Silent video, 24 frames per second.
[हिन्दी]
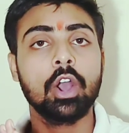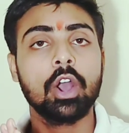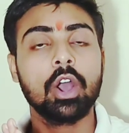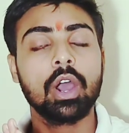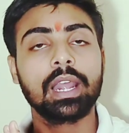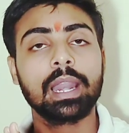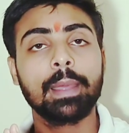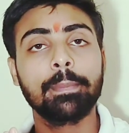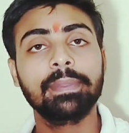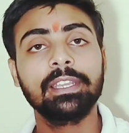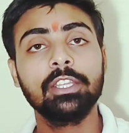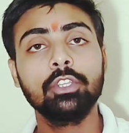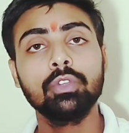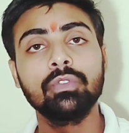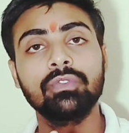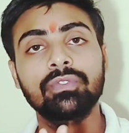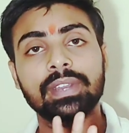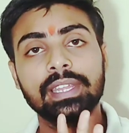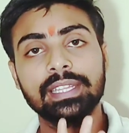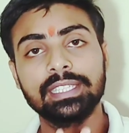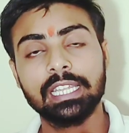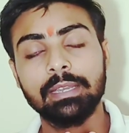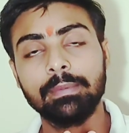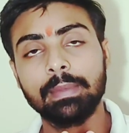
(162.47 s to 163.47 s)
और आपके जो
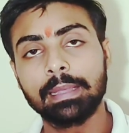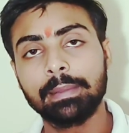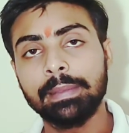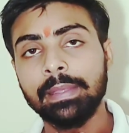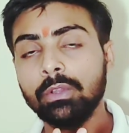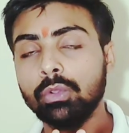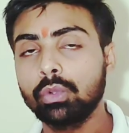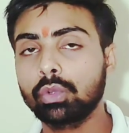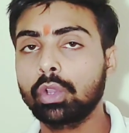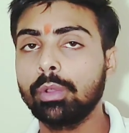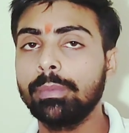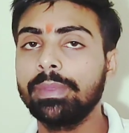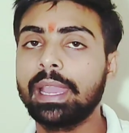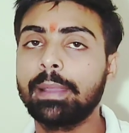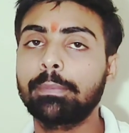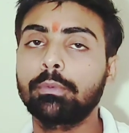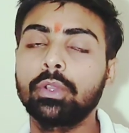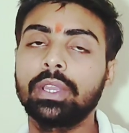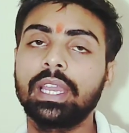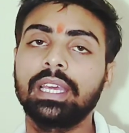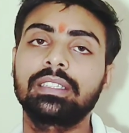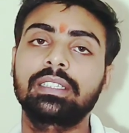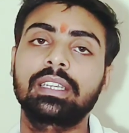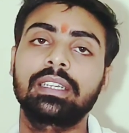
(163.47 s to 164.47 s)
फ्रेजल वायर है उनको भी
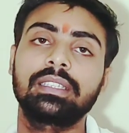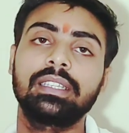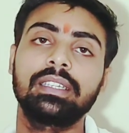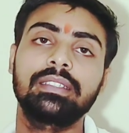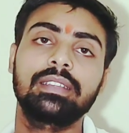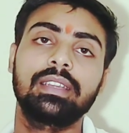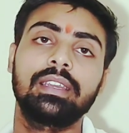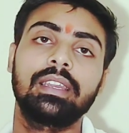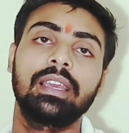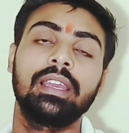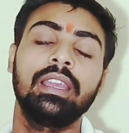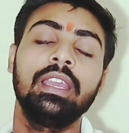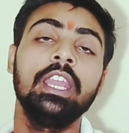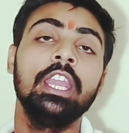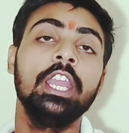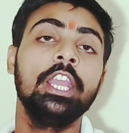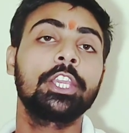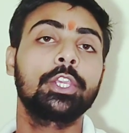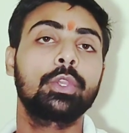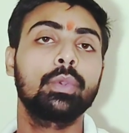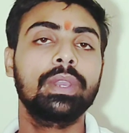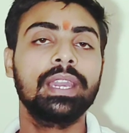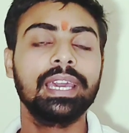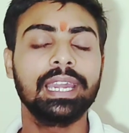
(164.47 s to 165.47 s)
आपको याद करते चलना है
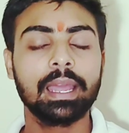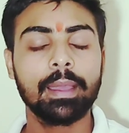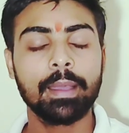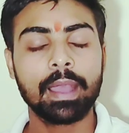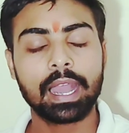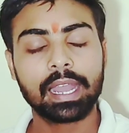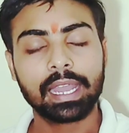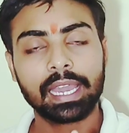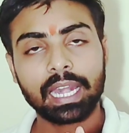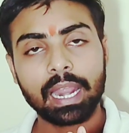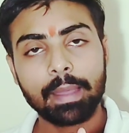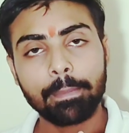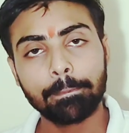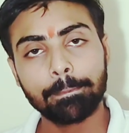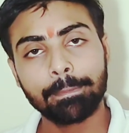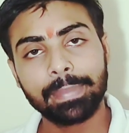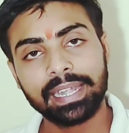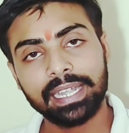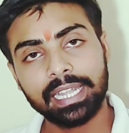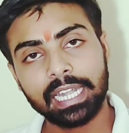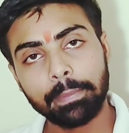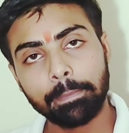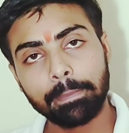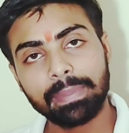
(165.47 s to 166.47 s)
क्योंकि अगर आप
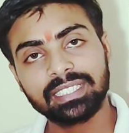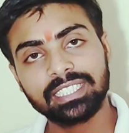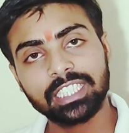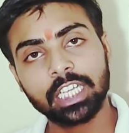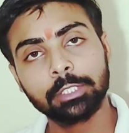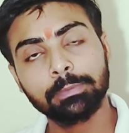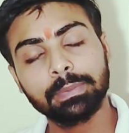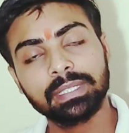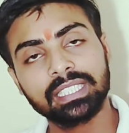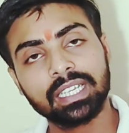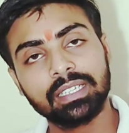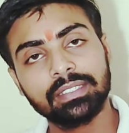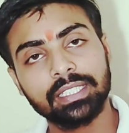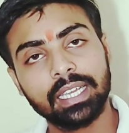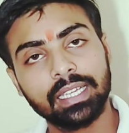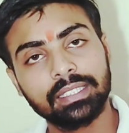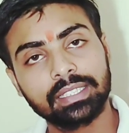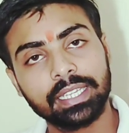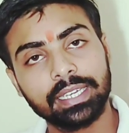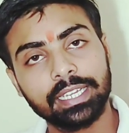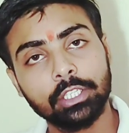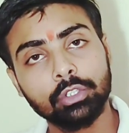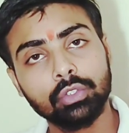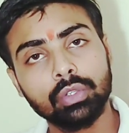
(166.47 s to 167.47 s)
पर डे पचास पचास याद
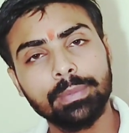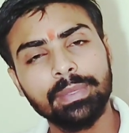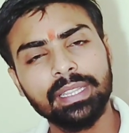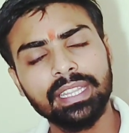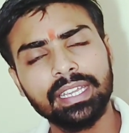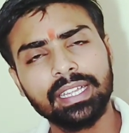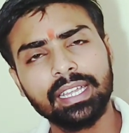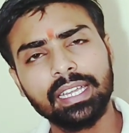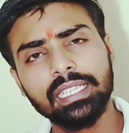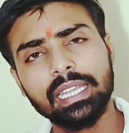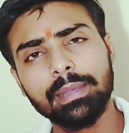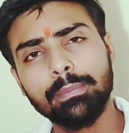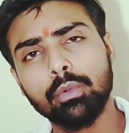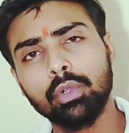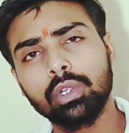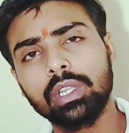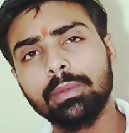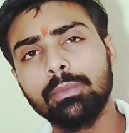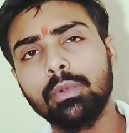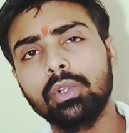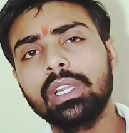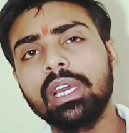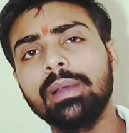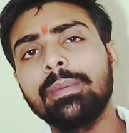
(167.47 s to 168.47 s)
करेंगे तो अभी देखा जाए
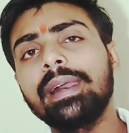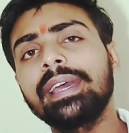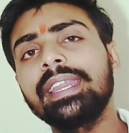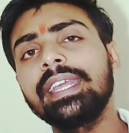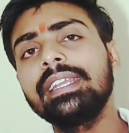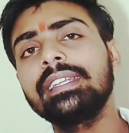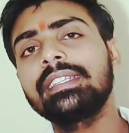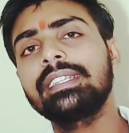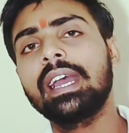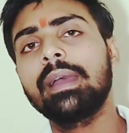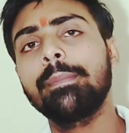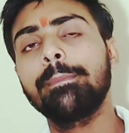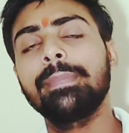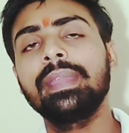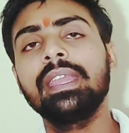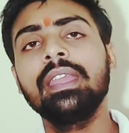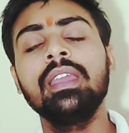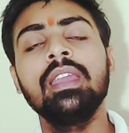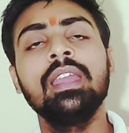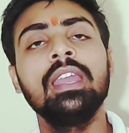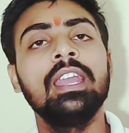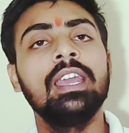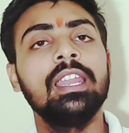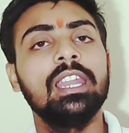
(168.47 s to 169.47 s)
मोटा मोटा हमारे एग्जाम
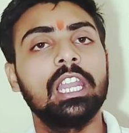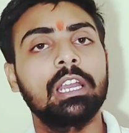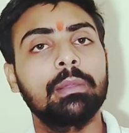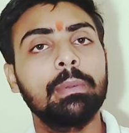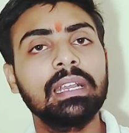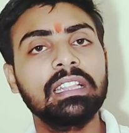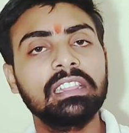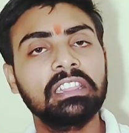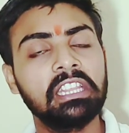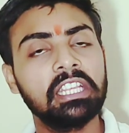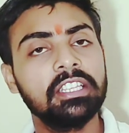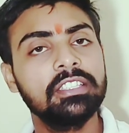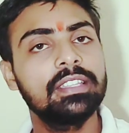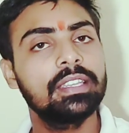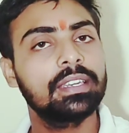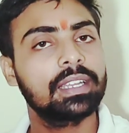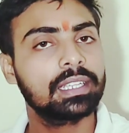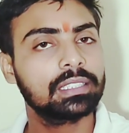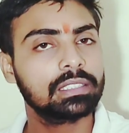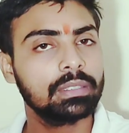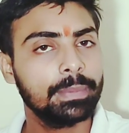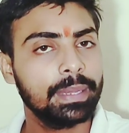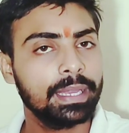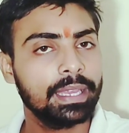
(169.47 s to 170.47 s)
में लगभग तीस दिन
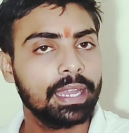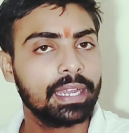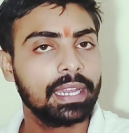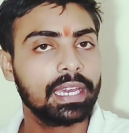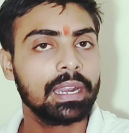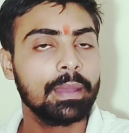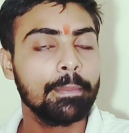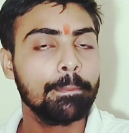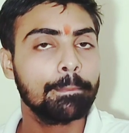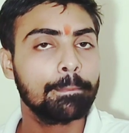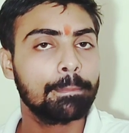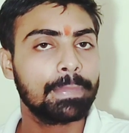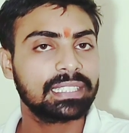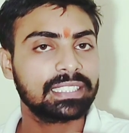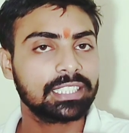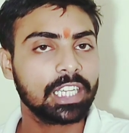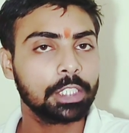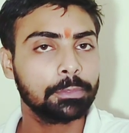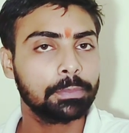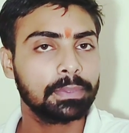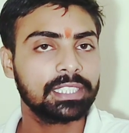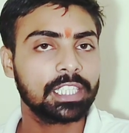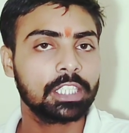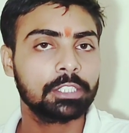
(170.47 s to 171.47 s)
का समय है अगर हम
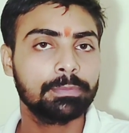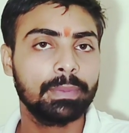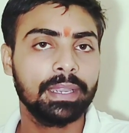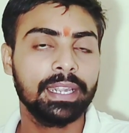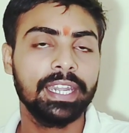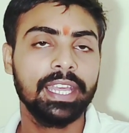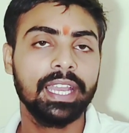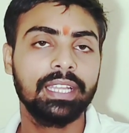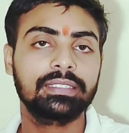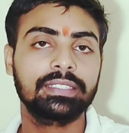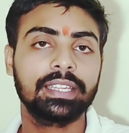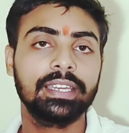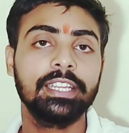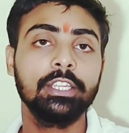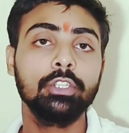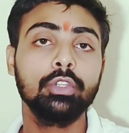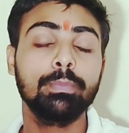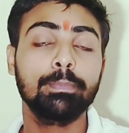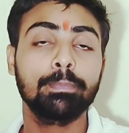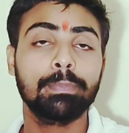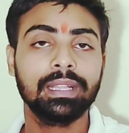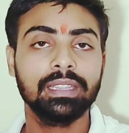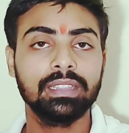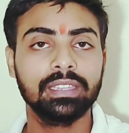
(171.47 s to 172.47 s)
पचास पचास पर डे याद करेंगे
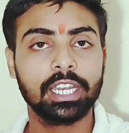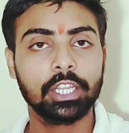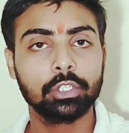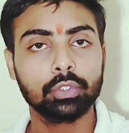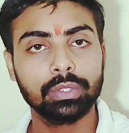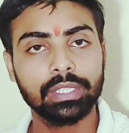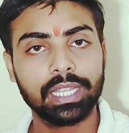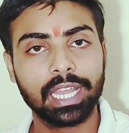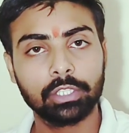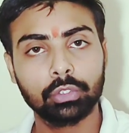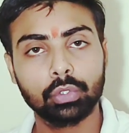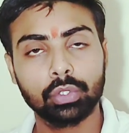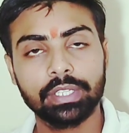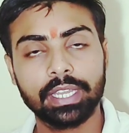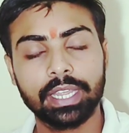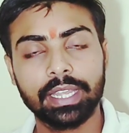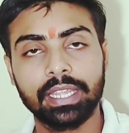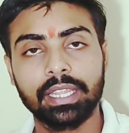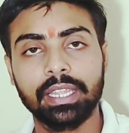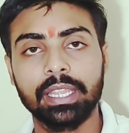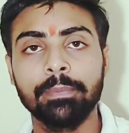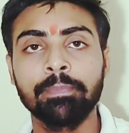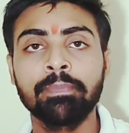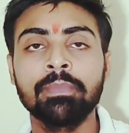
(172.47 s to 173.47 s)
तो पंद्रह सौ याद हो
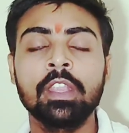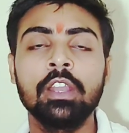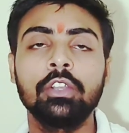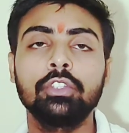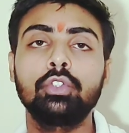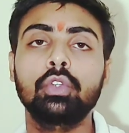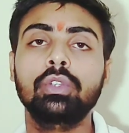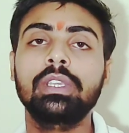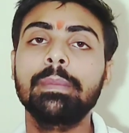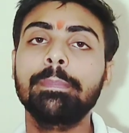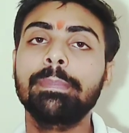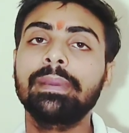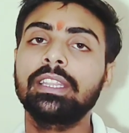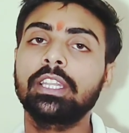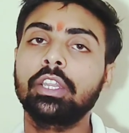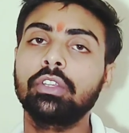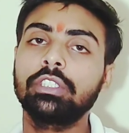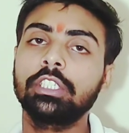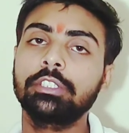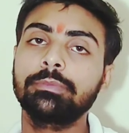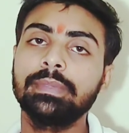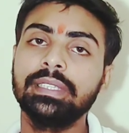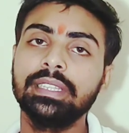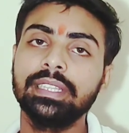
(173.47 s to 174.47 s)
जाएंगे जो कि
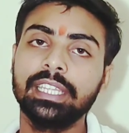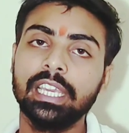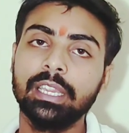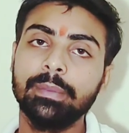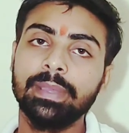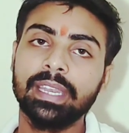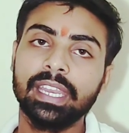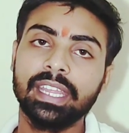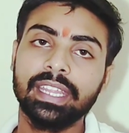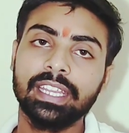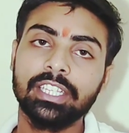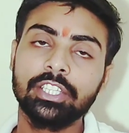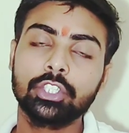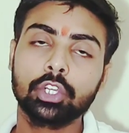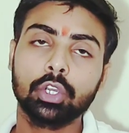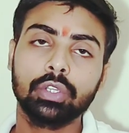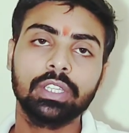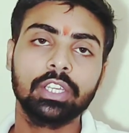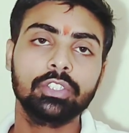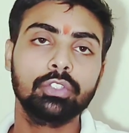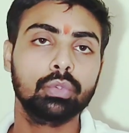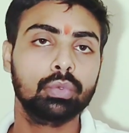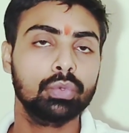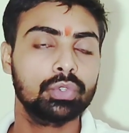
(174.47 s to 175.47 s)
पंद्रह सौ इसमें दिए भी नहीं है
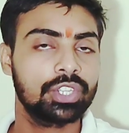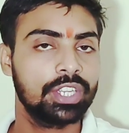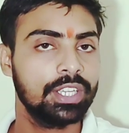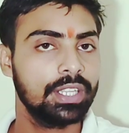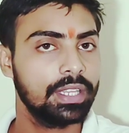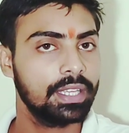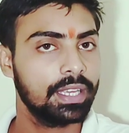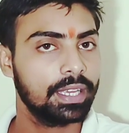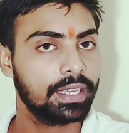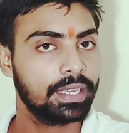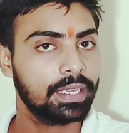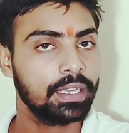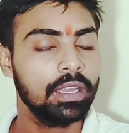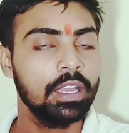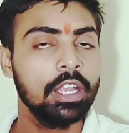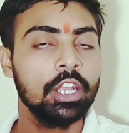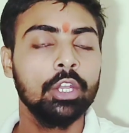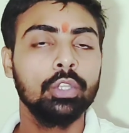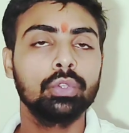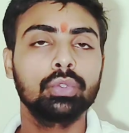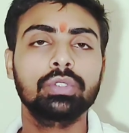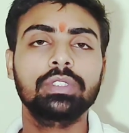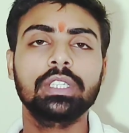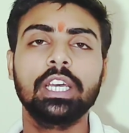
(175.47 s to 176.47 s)
चौदह सौ कुछ ही दिए हैं
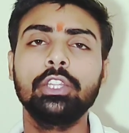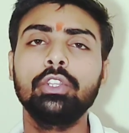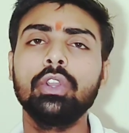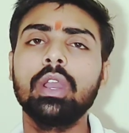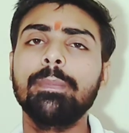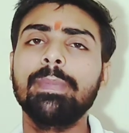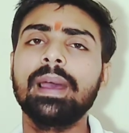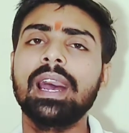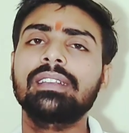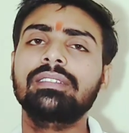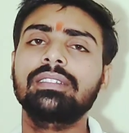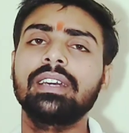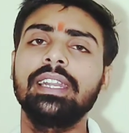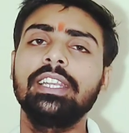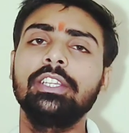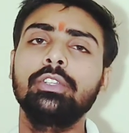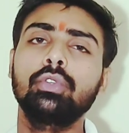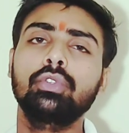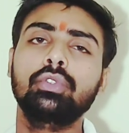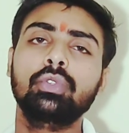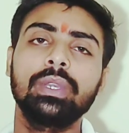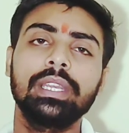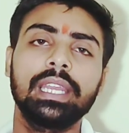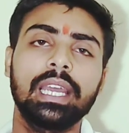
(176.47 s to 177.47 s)
तो साथियों आप आसानी
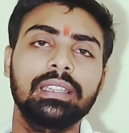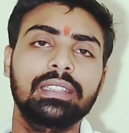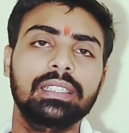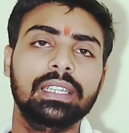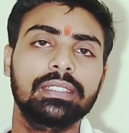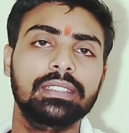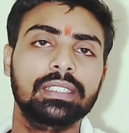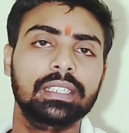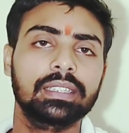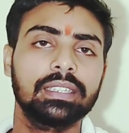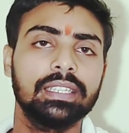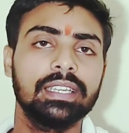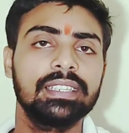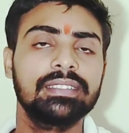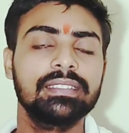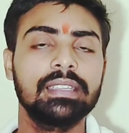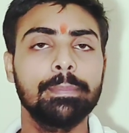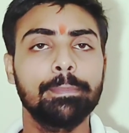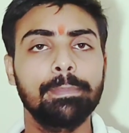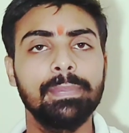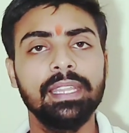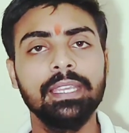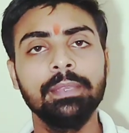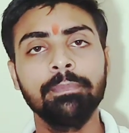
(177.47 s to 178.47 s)
से उसको याद कर सकते हैं
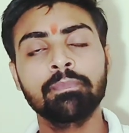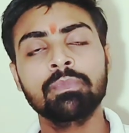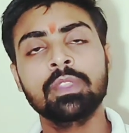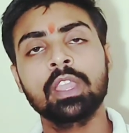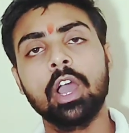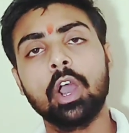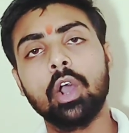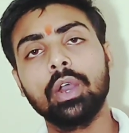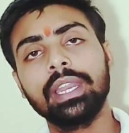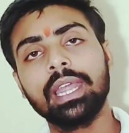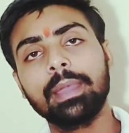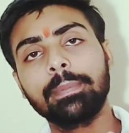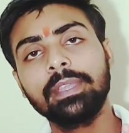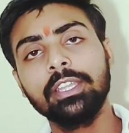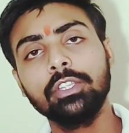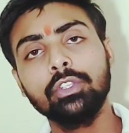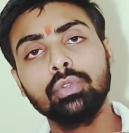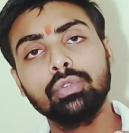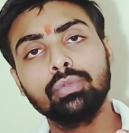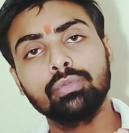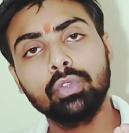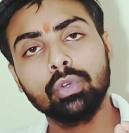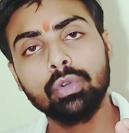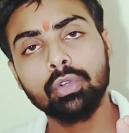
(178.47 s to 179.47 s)
सिंपली और आपके
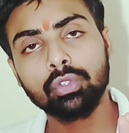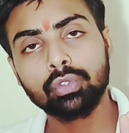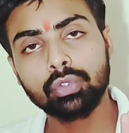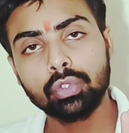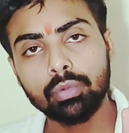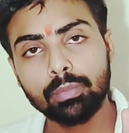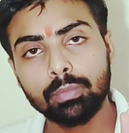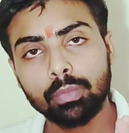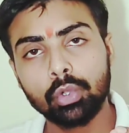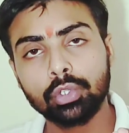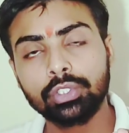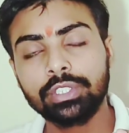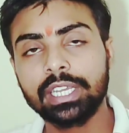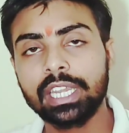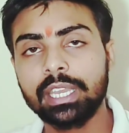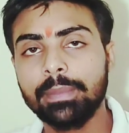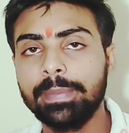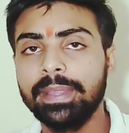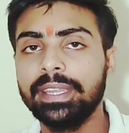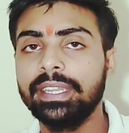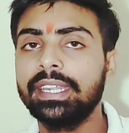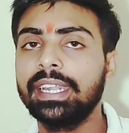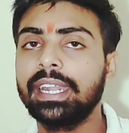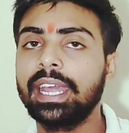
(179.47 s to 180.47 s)
जो दो मोस्ट
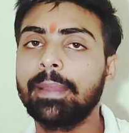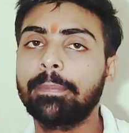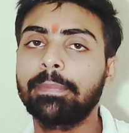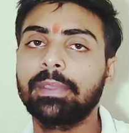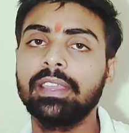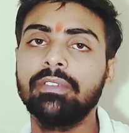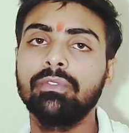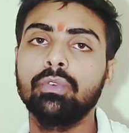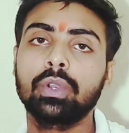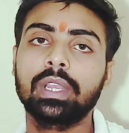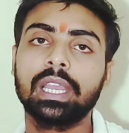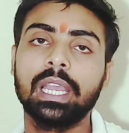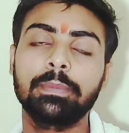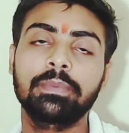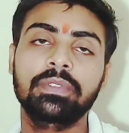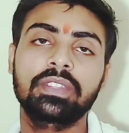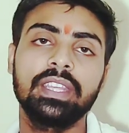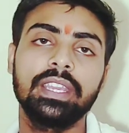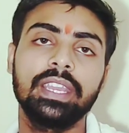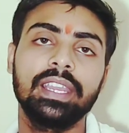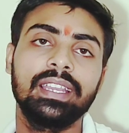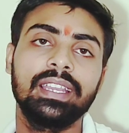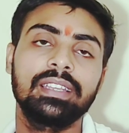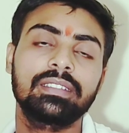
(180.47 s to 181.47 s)
रिपीटेड आपके वो कैप्स
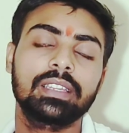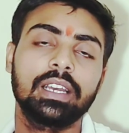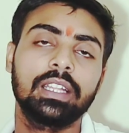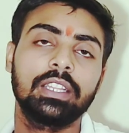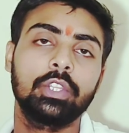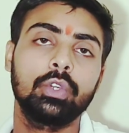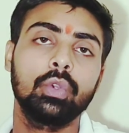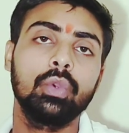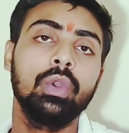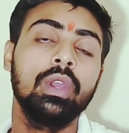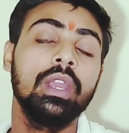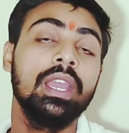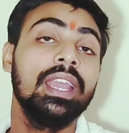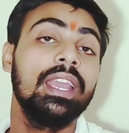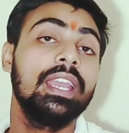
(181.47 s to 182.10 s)
गए हैं साथियों